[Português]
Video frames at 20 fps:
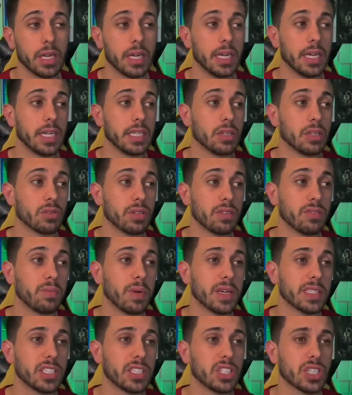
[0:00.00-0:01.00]
Então teve
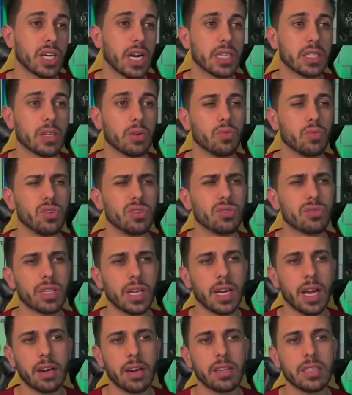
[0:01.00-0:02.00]
bastante cartão. O único
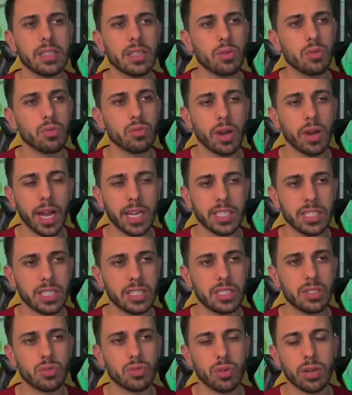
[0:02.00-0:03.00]
cenário que deu head
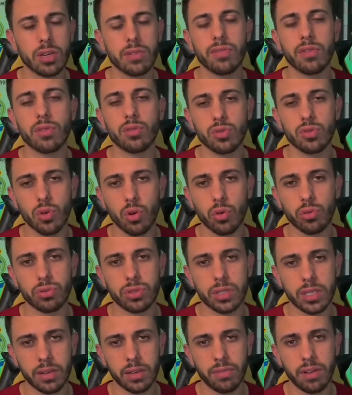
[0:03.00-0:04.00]
nesse jogo aqui foi nos
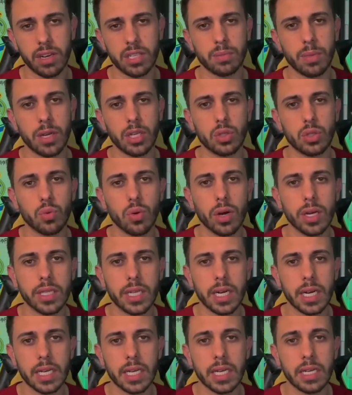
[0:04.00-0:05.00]
gols. Infelizmente o
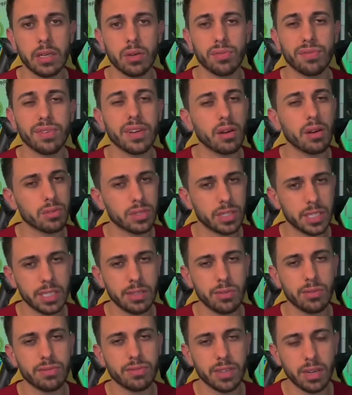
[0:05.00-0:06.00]
under aqui no
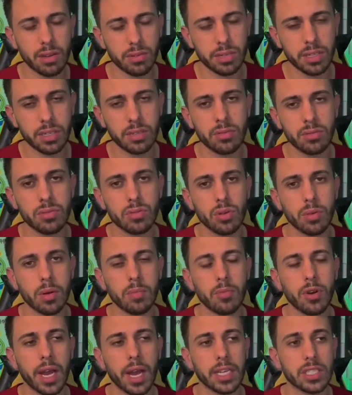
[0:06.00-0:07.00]
finalzinho, no finalzinho,
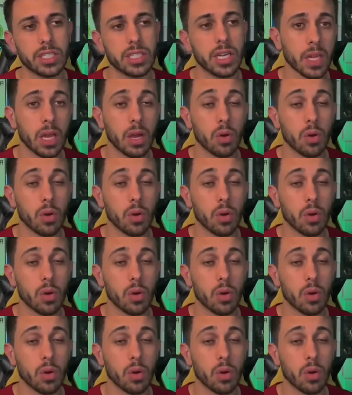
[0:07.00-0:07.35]
tomamos head.